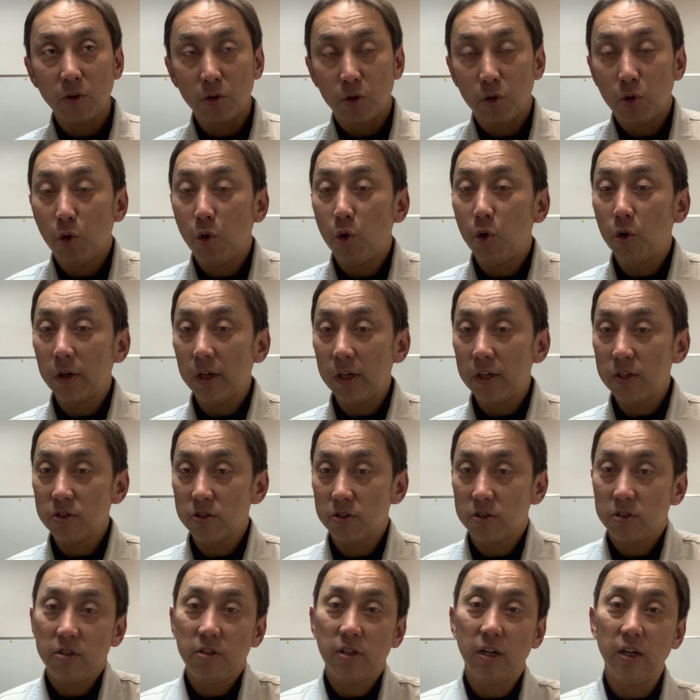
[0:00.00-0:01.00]
表現
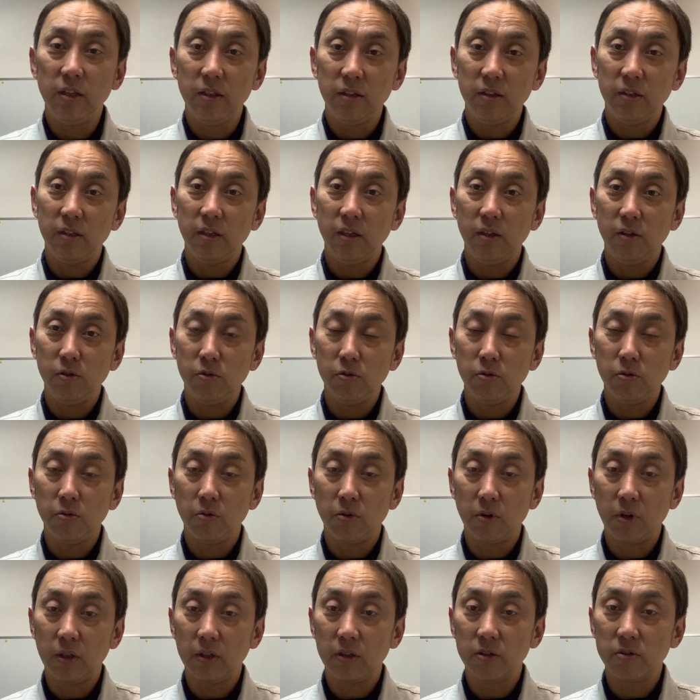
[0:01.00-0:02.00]
しないっていう
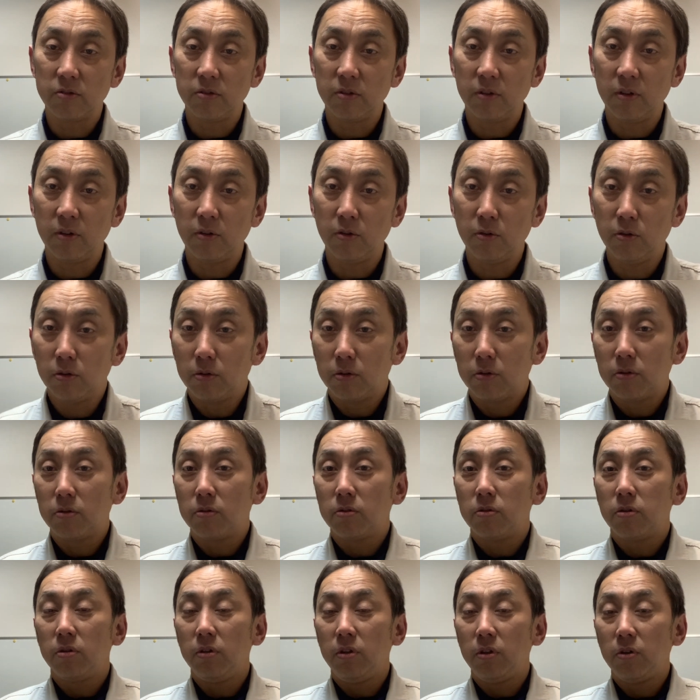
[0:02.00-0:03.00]
のがですね、本
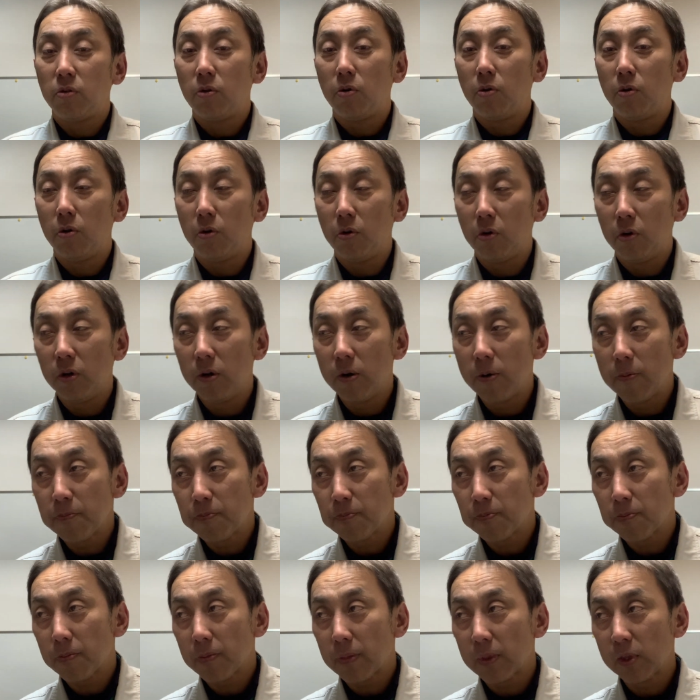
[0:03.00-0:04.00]
当にこ
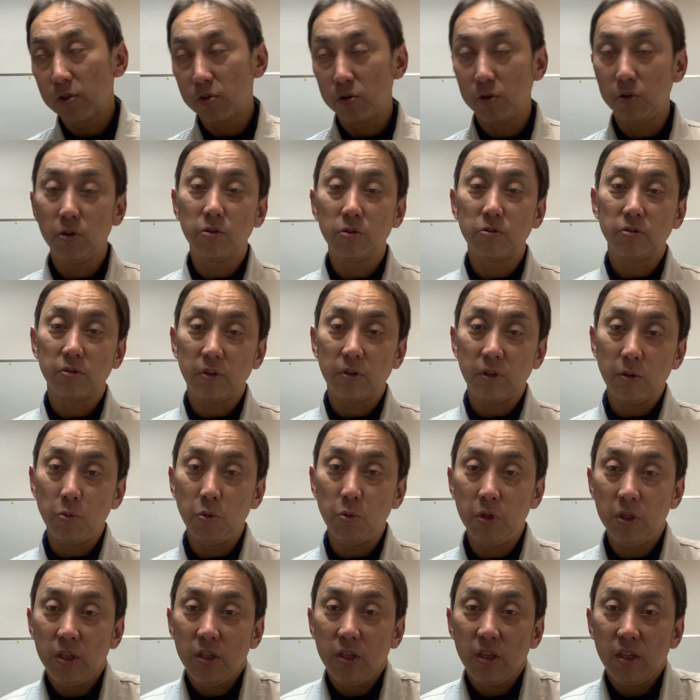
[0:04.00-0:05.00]
う、強くて
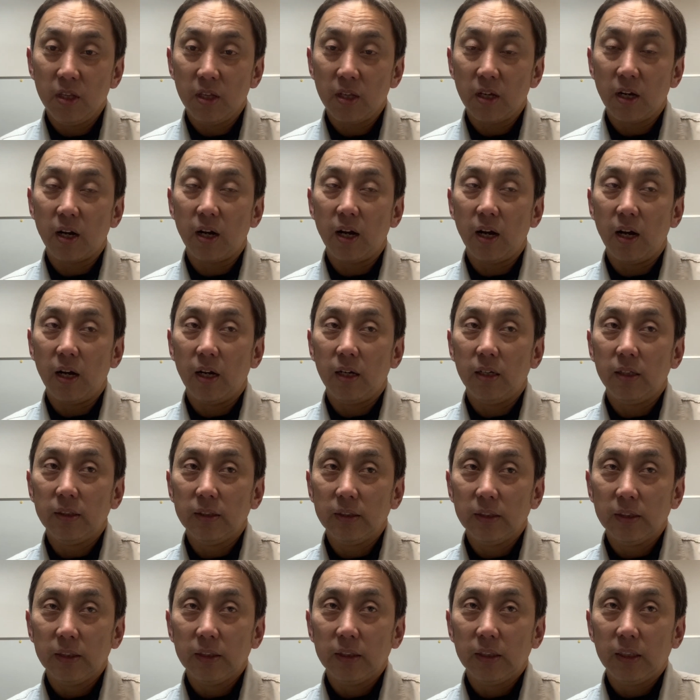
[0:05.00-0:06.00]
みんなが、
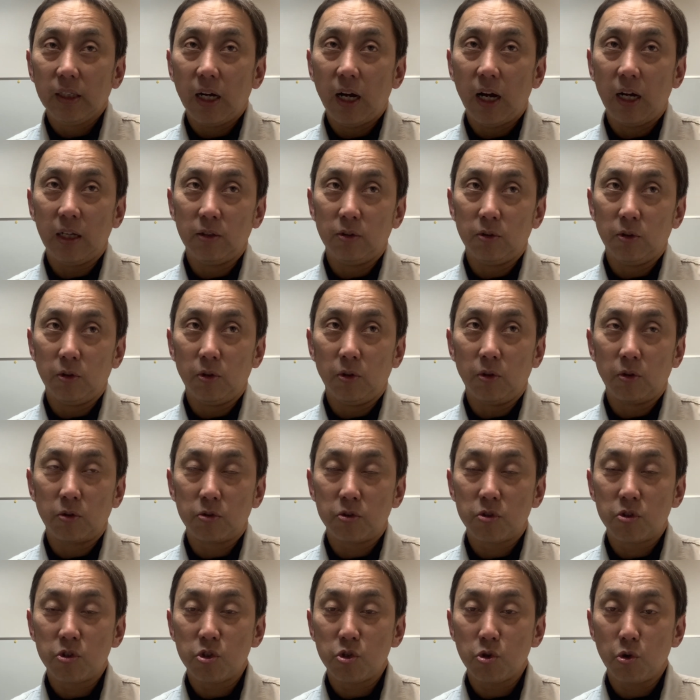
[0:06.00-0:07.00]
あの、
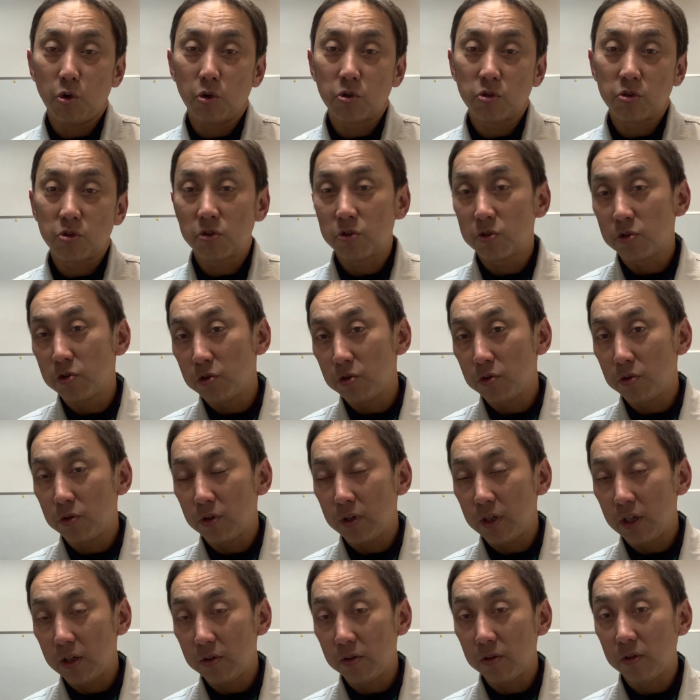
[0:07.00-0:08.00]
口をつぐん
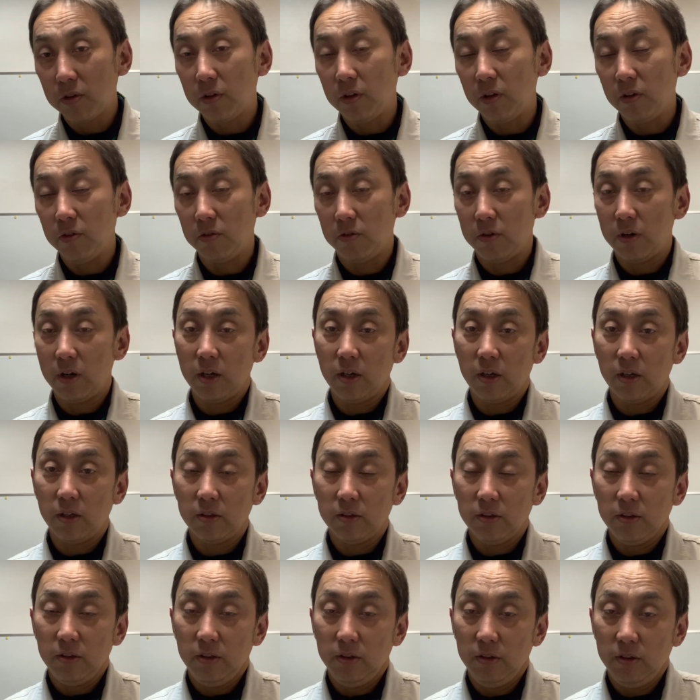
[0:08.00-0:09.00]
でるっていうか、
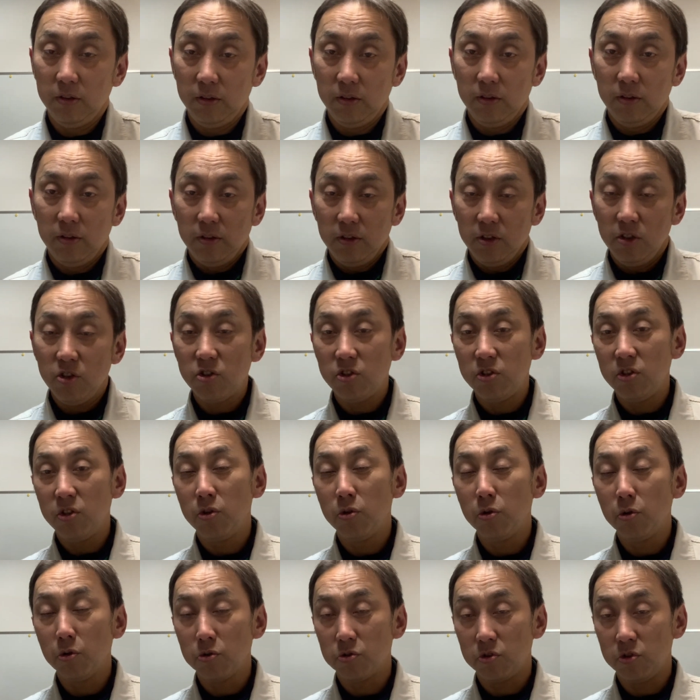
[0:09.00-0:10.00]
意
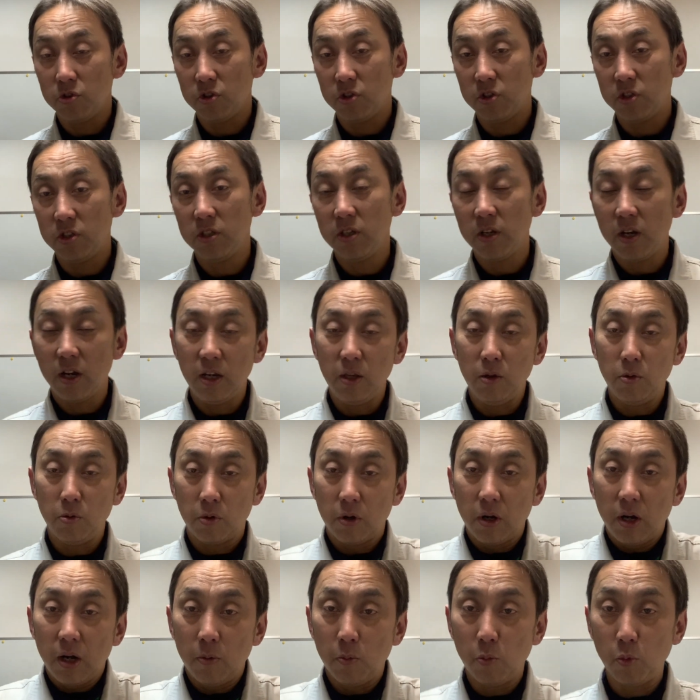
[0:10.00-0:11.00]
思表示しないのが